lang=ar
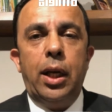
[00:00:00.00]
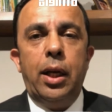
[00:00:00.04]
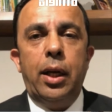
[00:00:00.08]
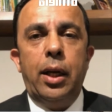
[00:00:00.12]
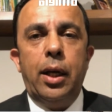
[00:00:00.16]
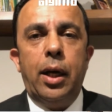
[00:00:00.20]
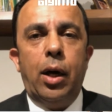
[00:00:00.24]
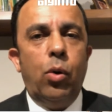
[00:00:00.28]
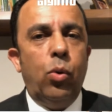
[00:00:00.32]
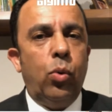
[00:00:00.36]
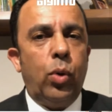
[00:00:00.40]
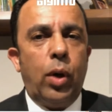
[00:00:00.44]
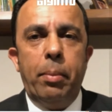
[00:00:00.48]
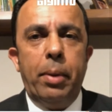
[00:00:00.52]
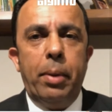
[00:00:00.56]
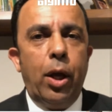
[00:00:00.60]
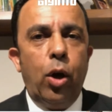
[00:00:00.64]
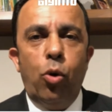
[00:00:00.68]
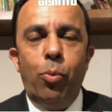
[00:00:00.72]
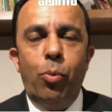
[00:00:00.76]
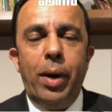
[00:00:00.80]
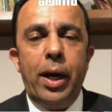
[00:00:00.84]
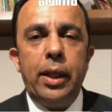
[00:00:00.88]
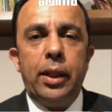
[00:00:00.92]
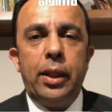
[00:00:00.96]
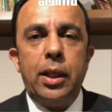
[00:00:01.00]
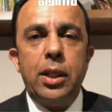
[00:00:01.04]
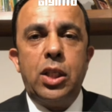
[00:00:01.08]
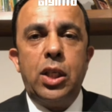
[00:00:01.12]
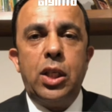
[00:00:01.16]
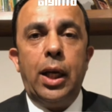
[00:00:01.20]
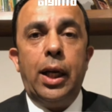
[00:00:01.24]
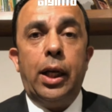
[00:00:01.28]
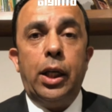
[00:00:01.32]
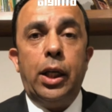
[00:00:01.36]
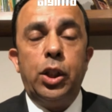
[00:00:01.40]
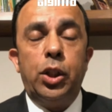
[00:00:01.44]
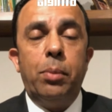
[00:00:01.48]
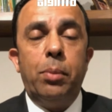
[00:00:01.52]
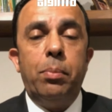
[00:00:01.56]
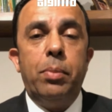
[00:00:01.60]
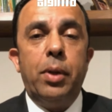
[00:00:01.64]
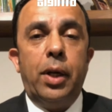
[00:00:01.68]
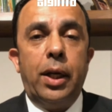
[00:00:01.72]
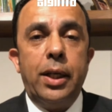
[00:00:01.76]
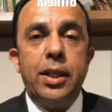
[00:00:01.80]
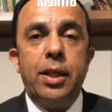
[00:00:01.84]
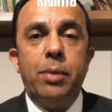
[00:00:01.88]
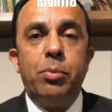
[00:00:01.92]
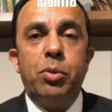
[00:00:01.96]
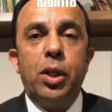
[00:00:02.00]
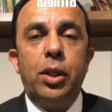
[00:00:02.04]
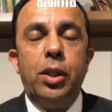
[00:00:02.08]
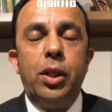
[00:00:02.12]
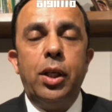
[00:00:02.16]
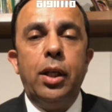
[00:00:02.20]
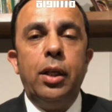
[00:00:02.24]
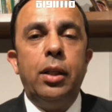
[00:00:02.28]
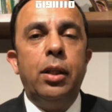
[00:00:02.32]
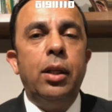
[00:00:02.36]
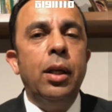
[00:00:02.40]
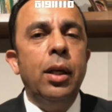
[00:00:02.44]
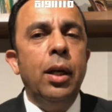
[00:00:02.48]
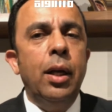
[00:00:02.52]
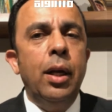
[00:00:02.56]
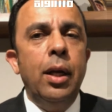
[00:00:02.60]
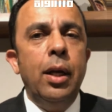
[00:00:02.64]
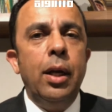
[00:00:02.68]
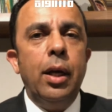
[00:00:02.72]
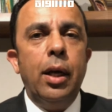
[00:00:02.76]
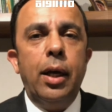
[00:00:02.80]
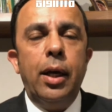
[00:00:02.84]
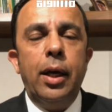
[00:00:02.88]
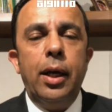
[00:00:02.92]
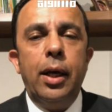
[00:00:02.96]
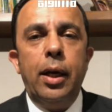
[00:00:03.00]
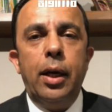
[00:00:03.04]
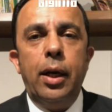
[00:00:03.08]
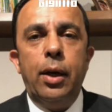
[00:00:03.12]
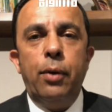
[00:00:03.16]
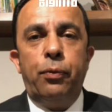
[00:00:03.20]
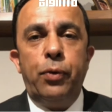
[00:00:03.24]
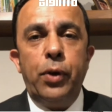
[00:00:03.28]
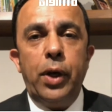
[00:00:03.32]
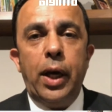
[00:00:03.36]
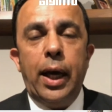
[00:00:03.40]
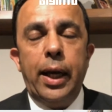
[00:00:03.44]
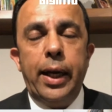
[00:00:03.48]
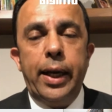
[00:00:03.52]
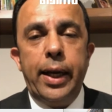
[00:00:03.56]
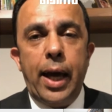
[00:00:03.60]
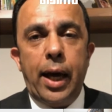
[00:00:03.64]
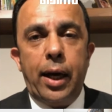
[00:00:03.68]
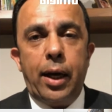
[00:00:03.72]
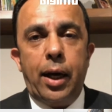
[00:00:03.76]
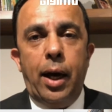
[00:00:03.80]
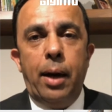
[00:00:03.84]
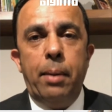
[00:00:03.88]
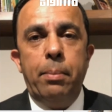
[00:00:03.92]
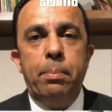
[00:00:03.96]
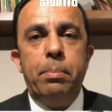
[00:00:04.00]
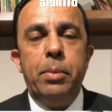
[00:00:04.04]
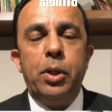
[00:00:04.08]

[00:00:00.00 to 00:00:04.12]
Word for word: او قبل يومين تسجيل حزب حزب جديد آه، في النقب من